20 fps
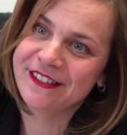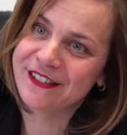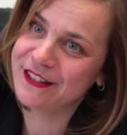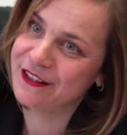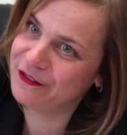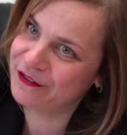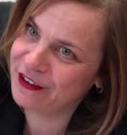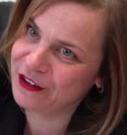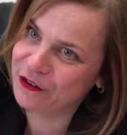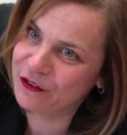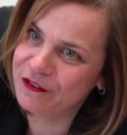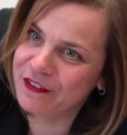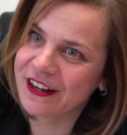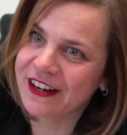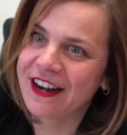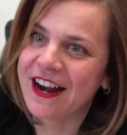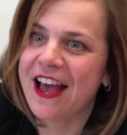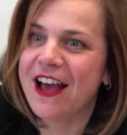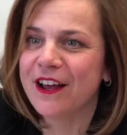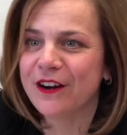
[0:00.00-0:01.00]
Stefano
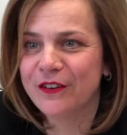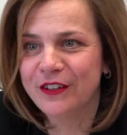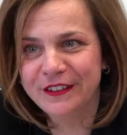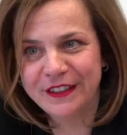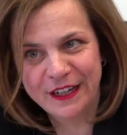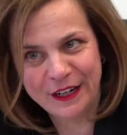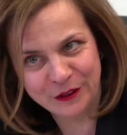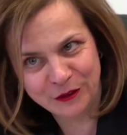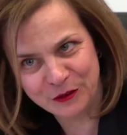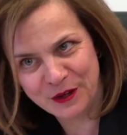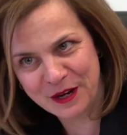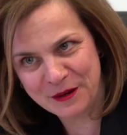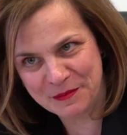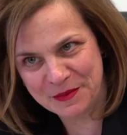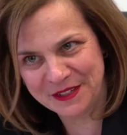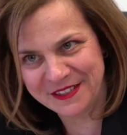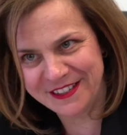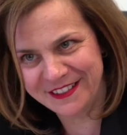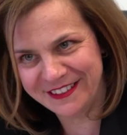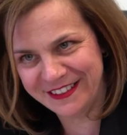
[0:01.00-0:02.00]
Ferraro e dell'attuale
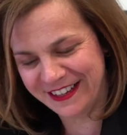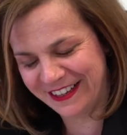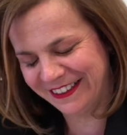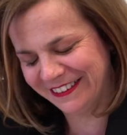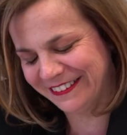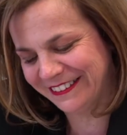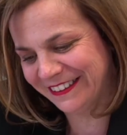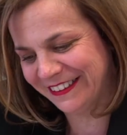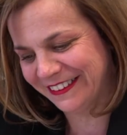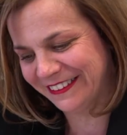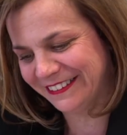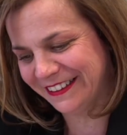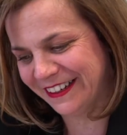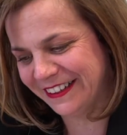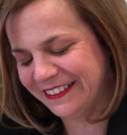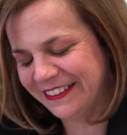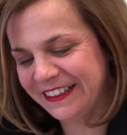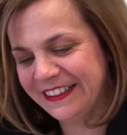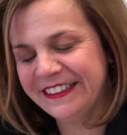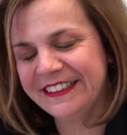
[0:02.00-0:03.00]
presidente
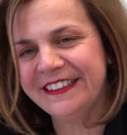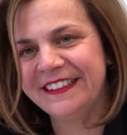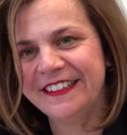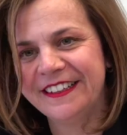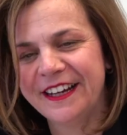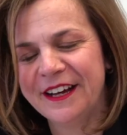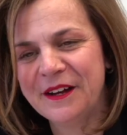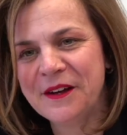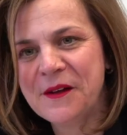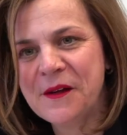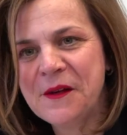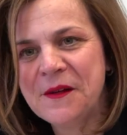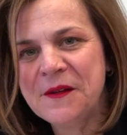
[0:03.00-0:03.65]
Andrea Del Chicca